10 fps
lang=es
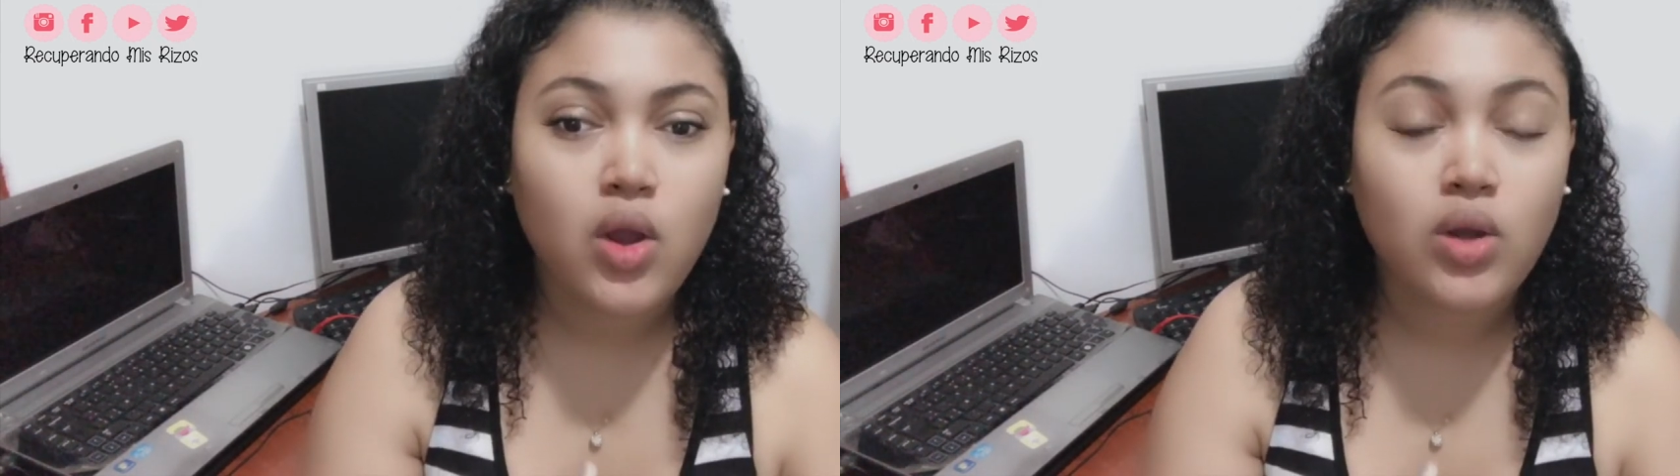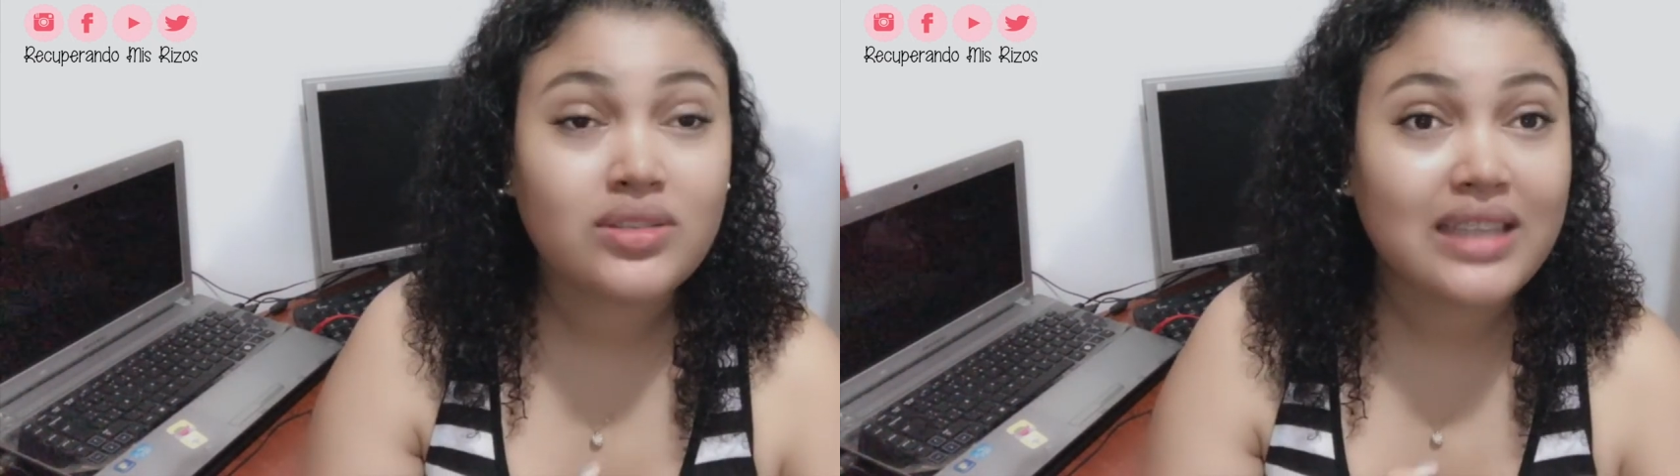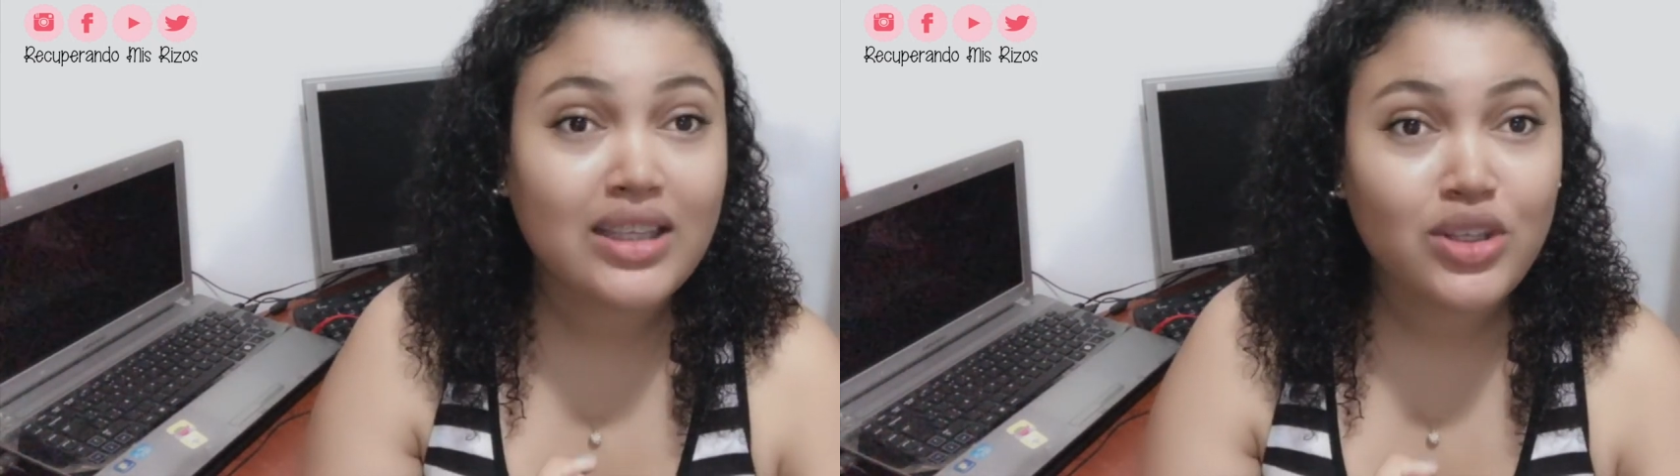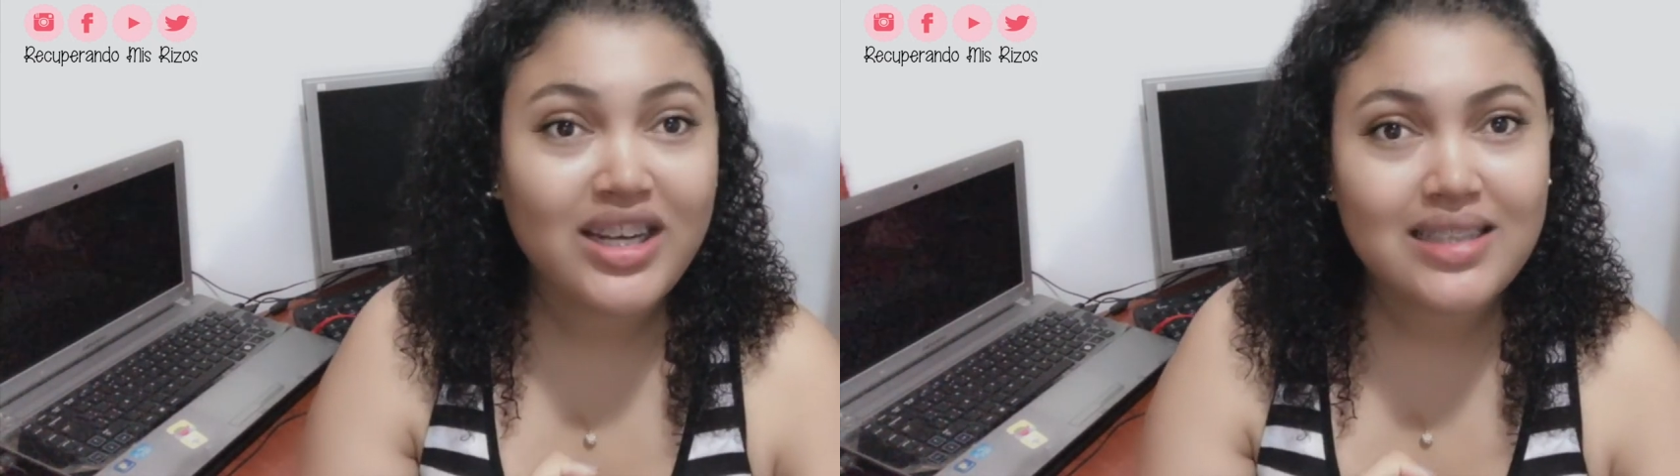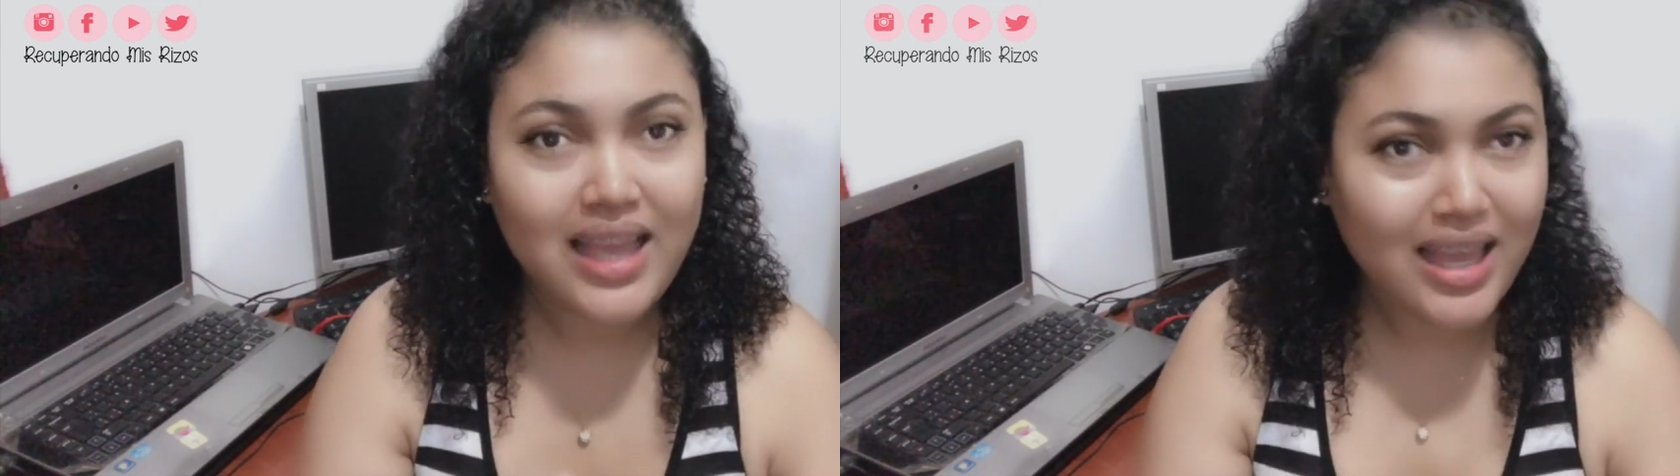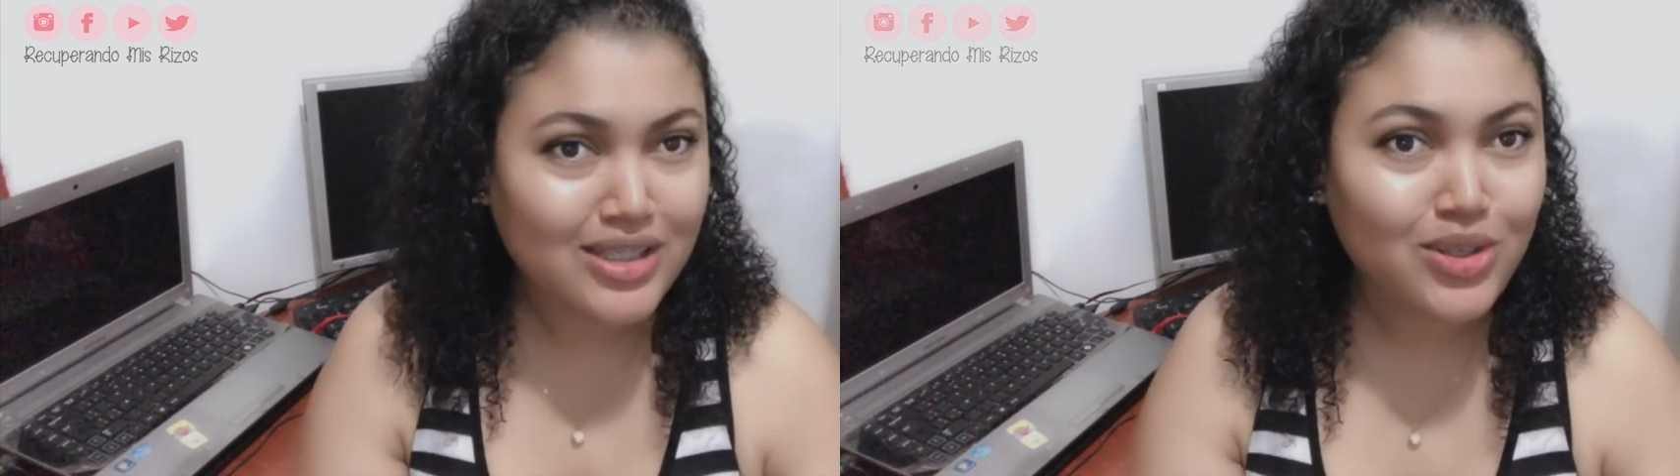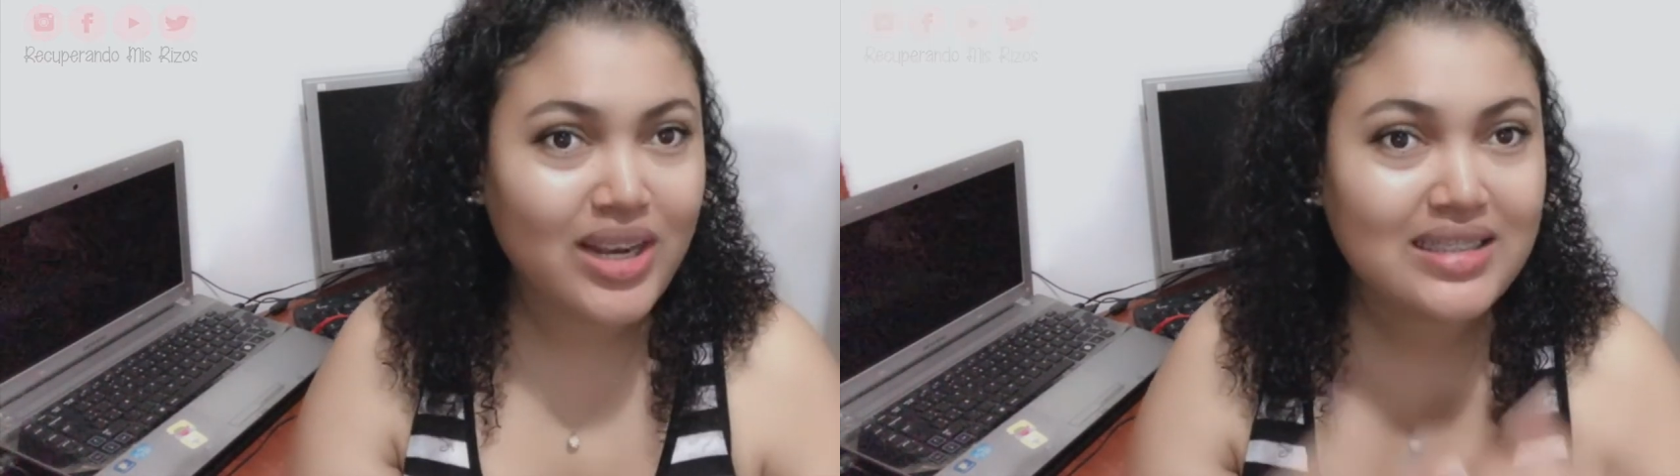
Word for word: Contándoles esto,